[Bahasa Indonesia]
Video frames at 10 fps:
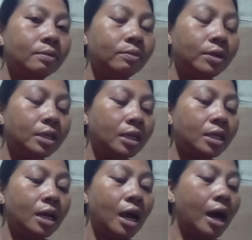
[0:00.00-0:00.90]
biasa
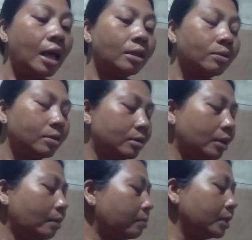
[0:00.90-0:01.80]
gak ngantuk ya
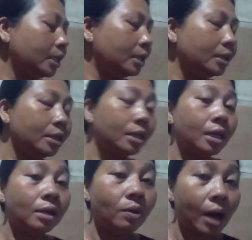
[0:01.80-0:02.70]
nek bengi ini
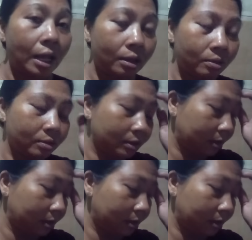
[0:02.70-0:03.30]
kan yo ngantuk